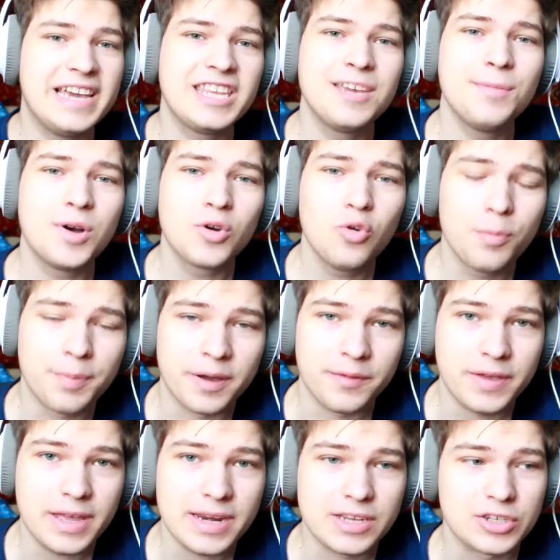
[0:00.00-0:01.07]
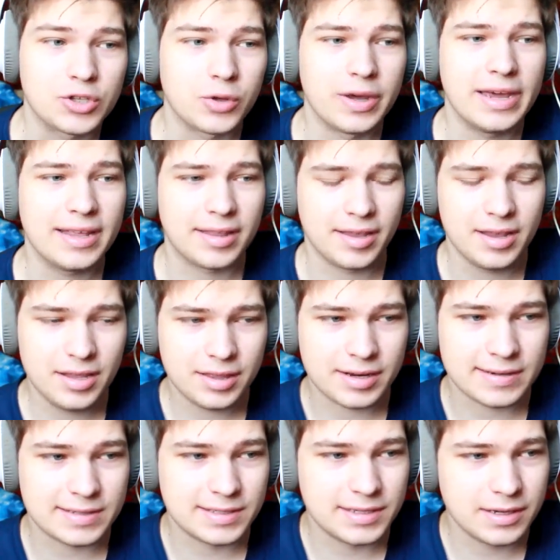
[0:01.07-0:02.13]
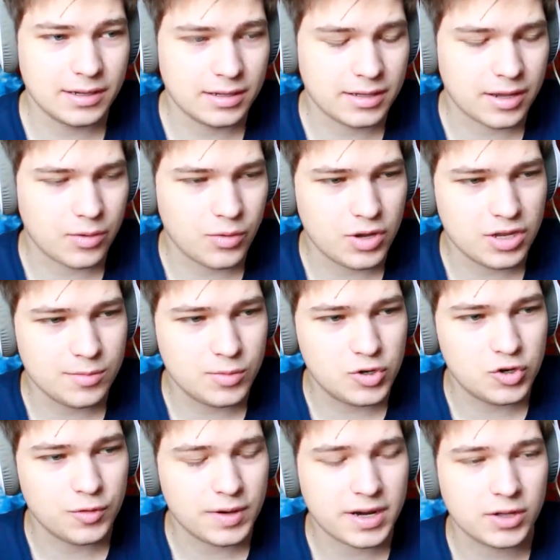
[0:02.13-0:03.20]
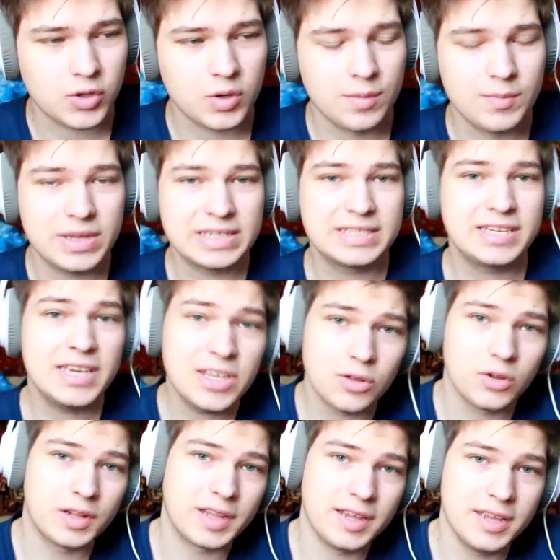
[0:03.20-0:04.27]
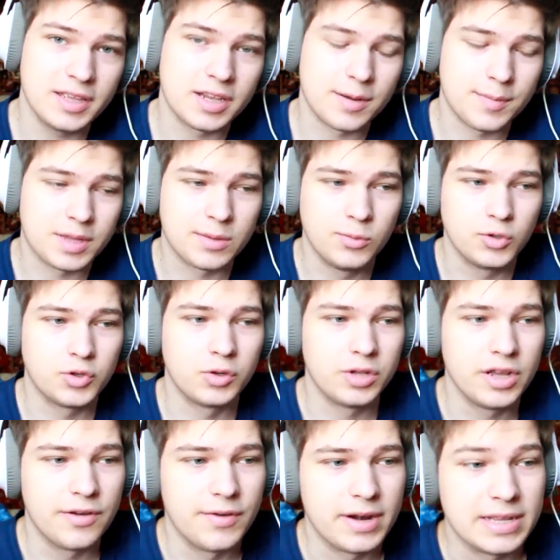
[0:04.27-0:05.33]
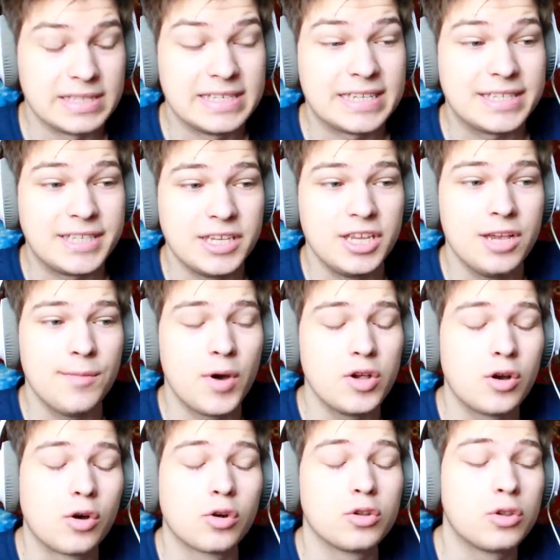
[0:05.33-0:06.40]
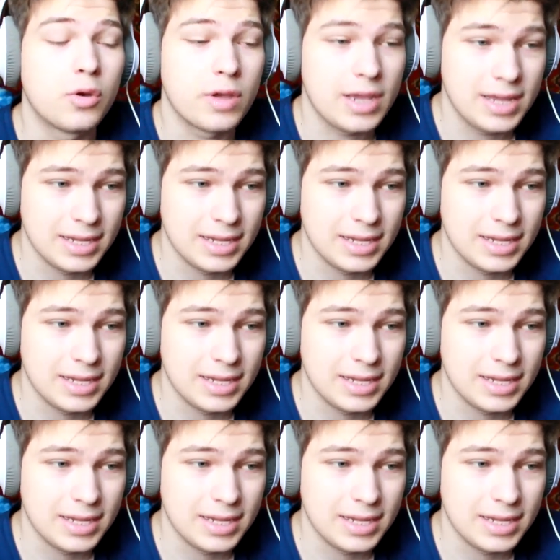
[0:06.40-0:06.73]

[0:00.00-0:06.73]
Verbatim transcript: я не могу поверить, что это интро сделал какой-нибудь чувак, который мне скинул это интро, потому что он говорит, зацени мое крутое